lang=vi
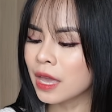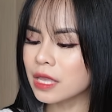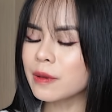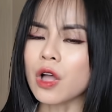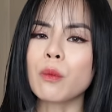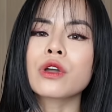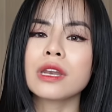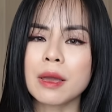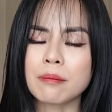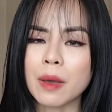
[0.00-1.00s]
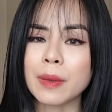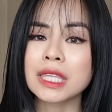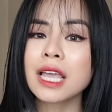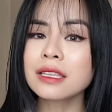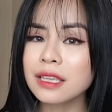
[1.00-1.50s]
nhưng mà có một cái điểm mà mình
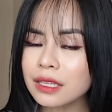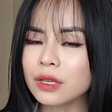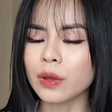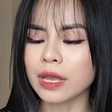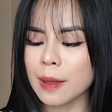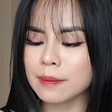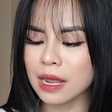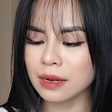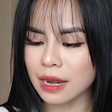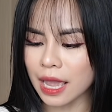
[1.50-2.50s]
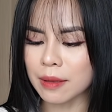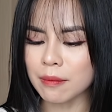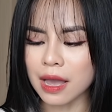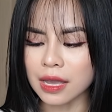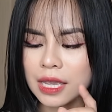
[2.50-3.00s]
thích nhất của kem nền này
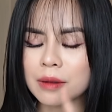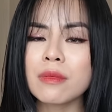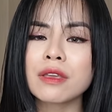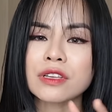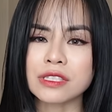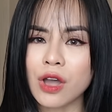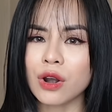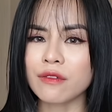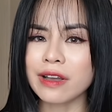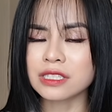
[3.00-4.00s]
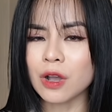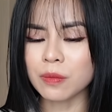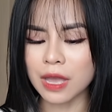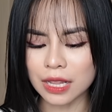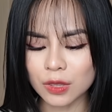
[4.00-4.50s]
mà khiến mình phải cho nó vào
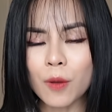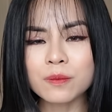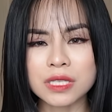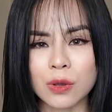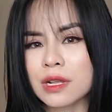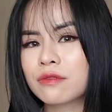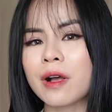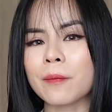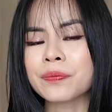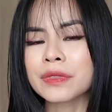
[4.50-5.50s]
trong cái top 6 sản phẩm